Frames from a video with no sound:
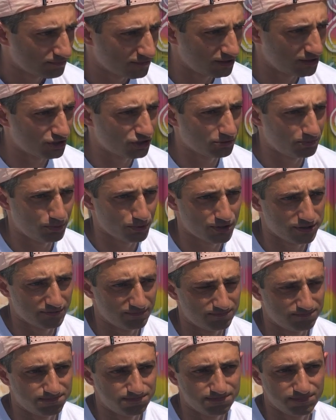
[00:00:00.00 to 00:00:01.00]
да даже после,
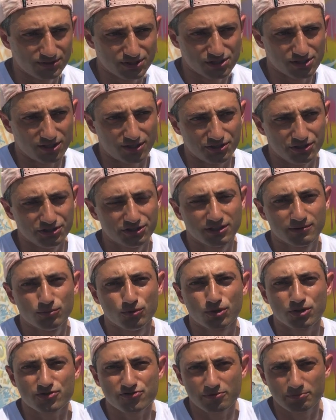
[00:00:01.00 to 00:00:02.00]
не знаю,
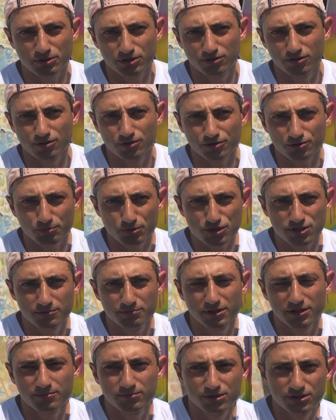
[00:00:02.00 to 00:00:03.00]
единоборств определенных, после
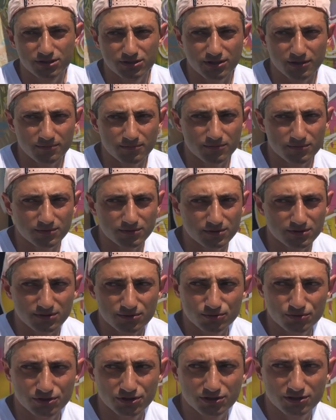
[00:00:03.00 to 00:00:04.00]
борьбы, там, э,
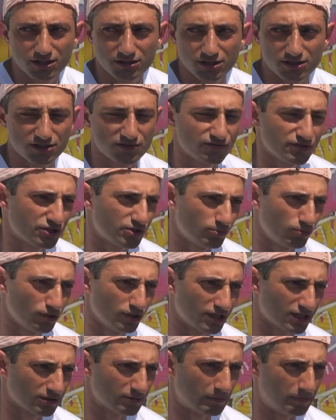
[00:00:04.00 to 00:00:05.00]
у них как-то с
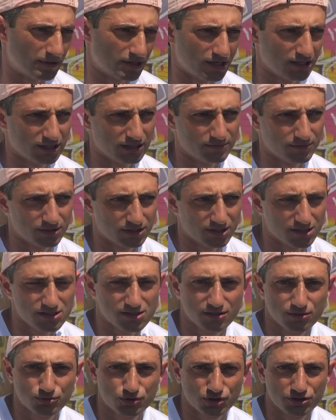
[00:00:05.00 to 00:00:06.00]
вестибулярным аппаратом
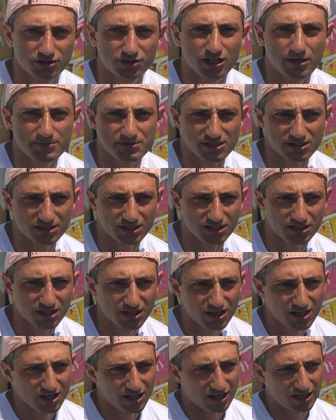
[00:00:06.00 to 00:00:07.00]
гораздо лучше дела обстоят.
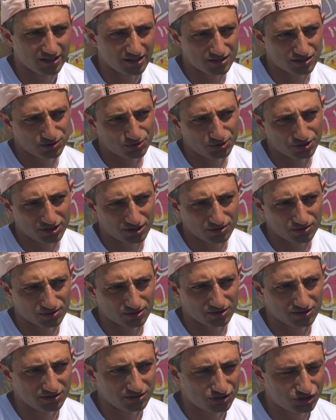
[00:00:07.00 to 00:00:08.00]
А есть люди,
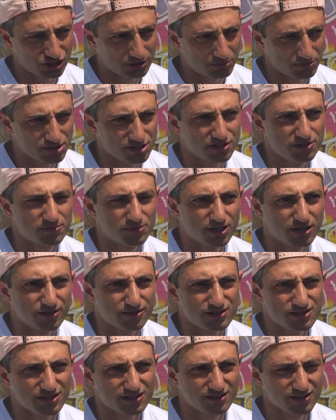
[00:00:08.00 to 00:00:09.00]
которые ничем не
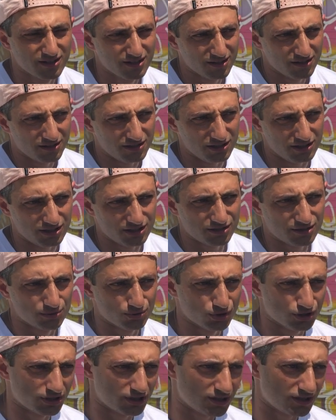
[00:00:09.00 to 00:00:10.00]
занимаются, и их
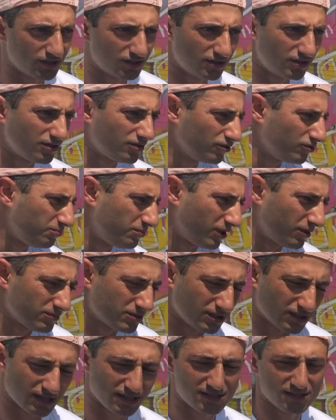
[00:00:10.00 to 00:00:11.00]
нужно прям
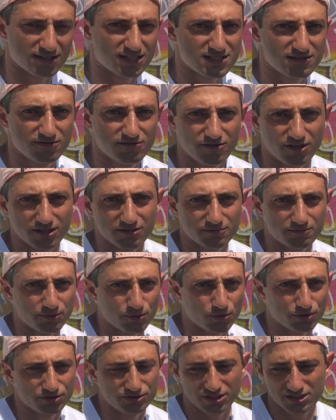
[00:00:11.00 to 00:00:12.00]
стараться развивать,
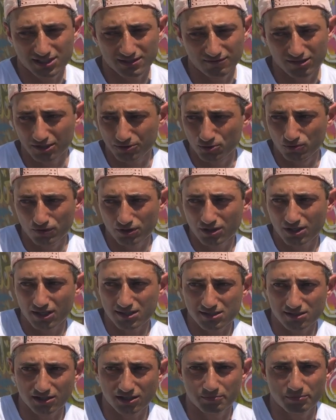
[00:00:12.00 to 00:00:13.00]
вплоть заставлять
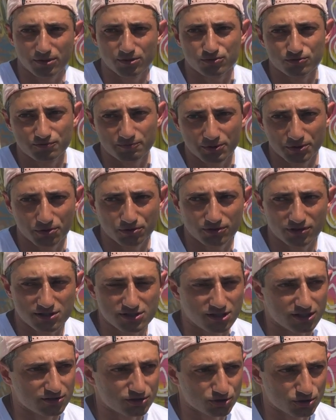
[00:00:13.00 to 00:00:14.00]
кувыркаться на полу
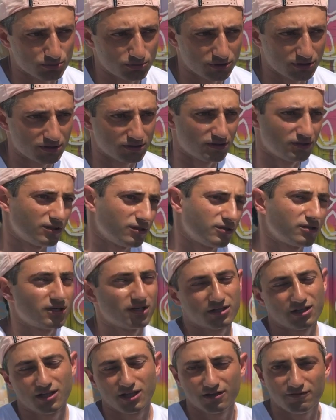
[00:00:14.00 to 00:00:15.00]
вперед-назад, чтобы
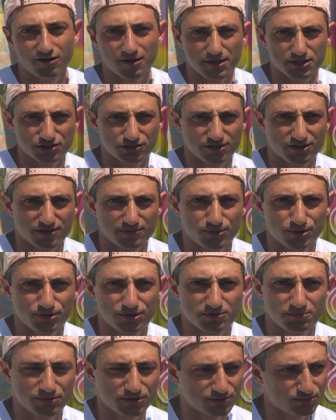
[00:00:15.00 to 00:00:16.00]
голова начала
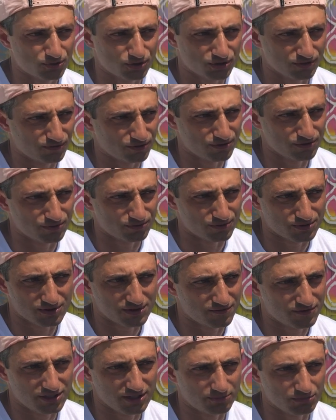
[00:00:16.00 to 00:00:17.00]
работать, потому что вот, ну,
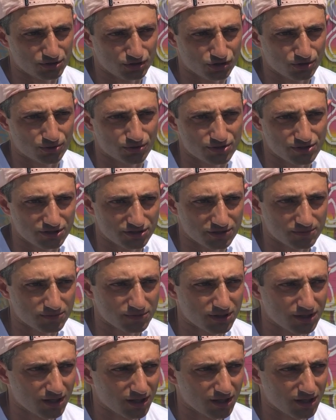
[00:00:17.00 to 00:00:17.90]
совсем тяжело с этим